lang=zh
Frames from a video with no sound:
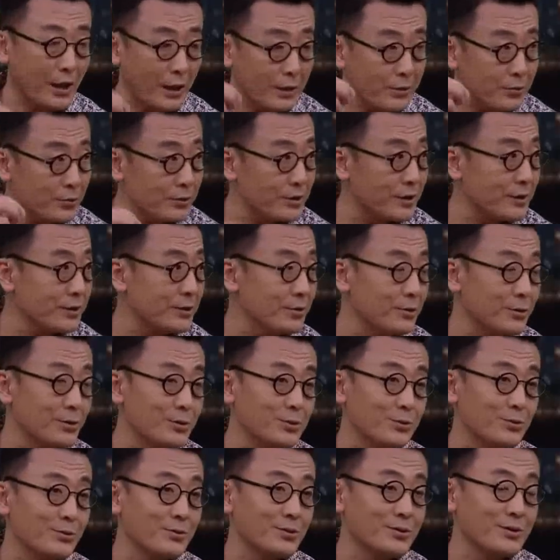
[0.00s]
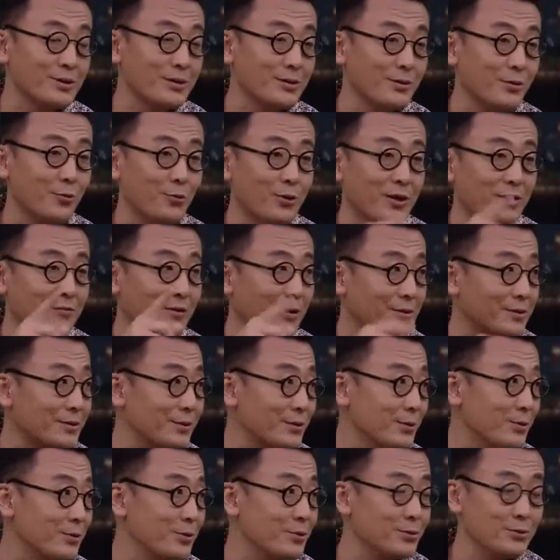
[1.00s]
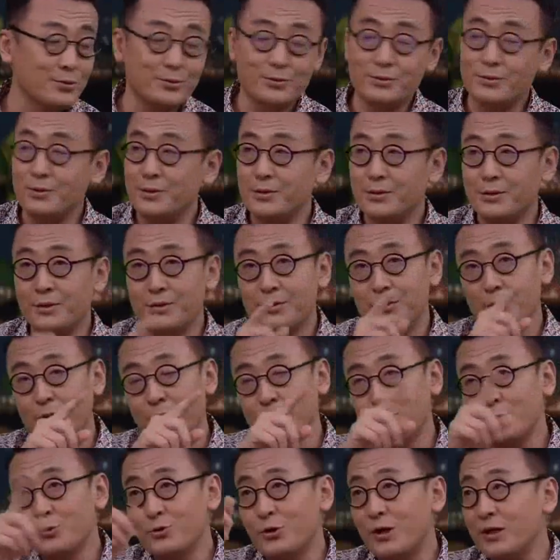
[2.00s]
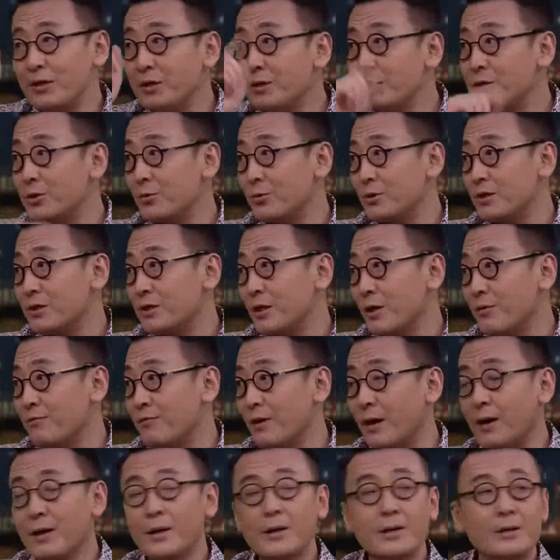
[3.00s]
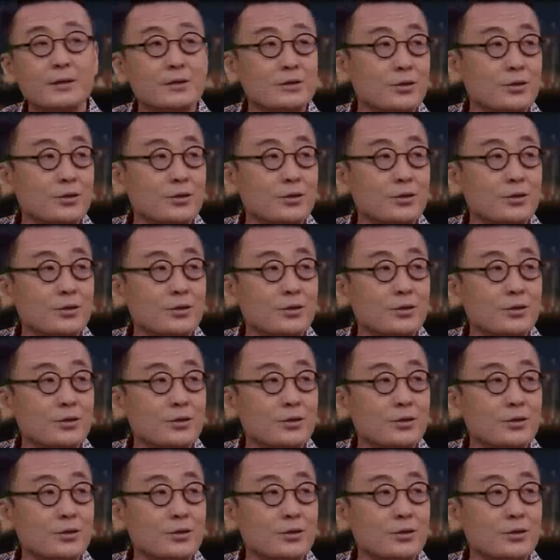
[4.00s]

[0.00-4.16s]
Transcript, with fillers: 还有人有一种这个互联网上有一种这这流传已久的想法，